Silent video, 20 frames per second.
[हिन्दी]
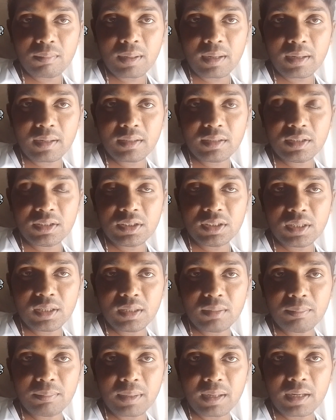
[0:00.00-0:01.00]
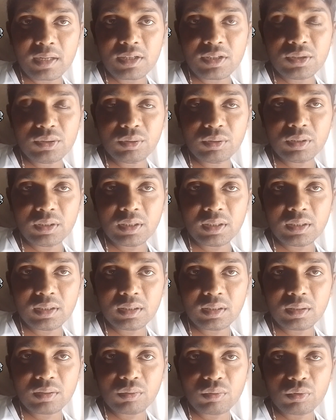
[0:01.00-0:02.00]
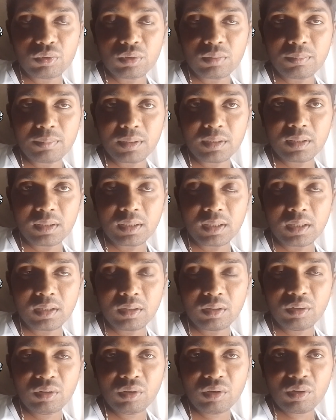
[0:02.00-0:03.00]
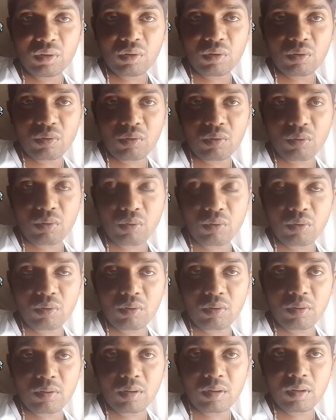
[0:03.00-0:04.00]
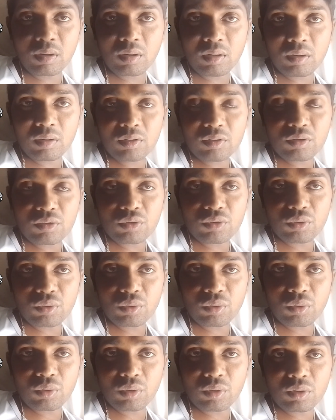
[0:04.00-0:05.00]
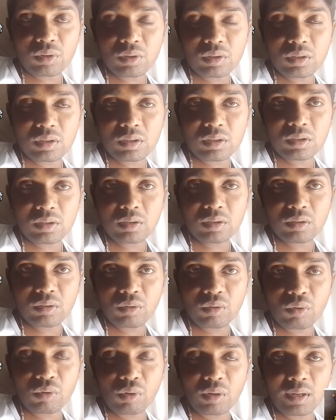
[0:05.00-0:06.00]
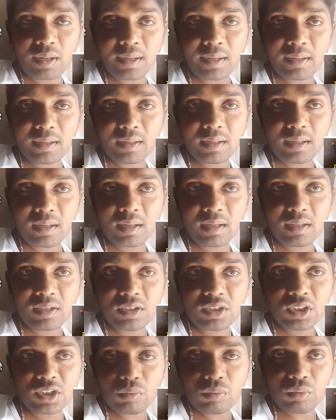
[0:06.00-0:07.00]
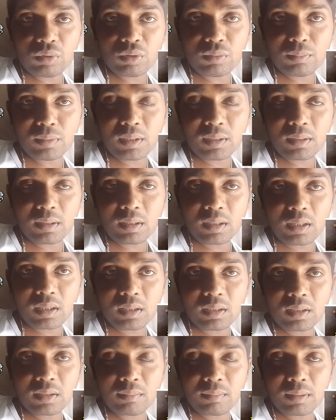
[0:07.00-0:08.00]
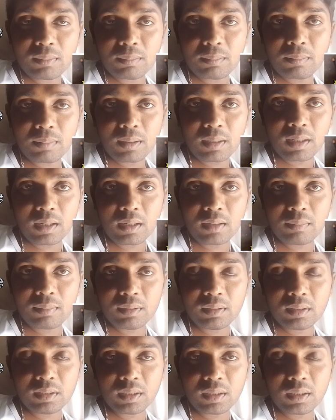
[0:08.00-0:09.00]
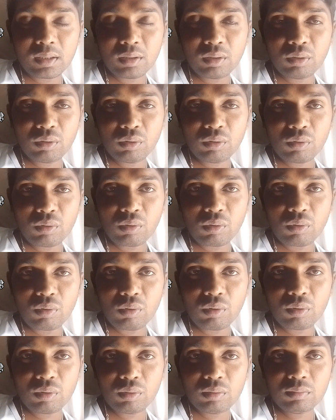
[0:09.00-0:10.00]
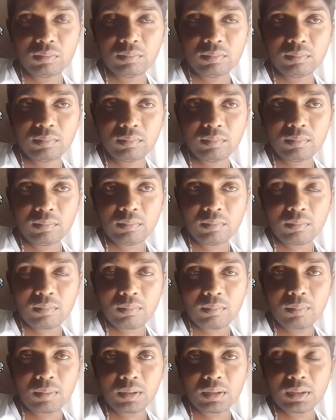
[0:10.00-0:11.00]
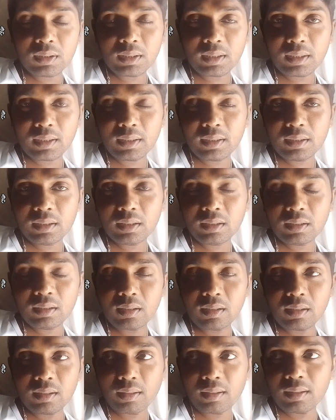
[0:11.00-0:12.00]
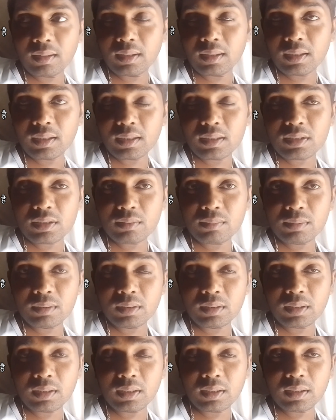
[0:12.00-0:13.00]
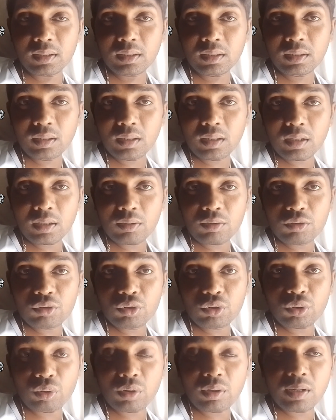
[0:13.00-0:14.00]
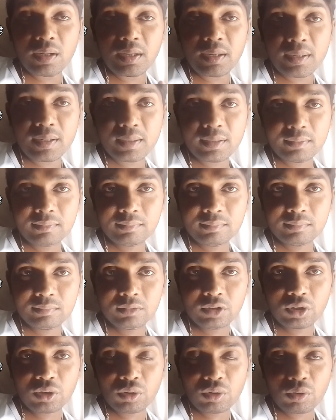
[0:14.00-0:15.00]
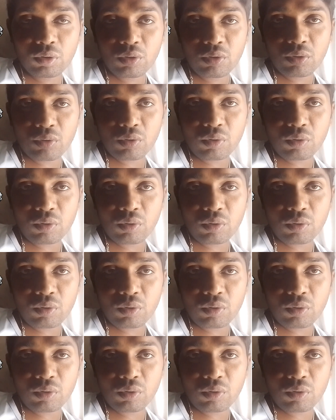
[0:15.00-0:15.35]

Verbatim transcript: वार्निश यानी पॉलिश जो किया जाता है वो सब बनता है और, और फर्नीचर भी बनता है गोल्डन का चेन उसमें अंदर में भराट बनता है और चुनगाम चॉकलेट बनता है और कैप्सूल का कोटिंग बनता है दवा जो कैप्सूल है उसका कोटिंग बन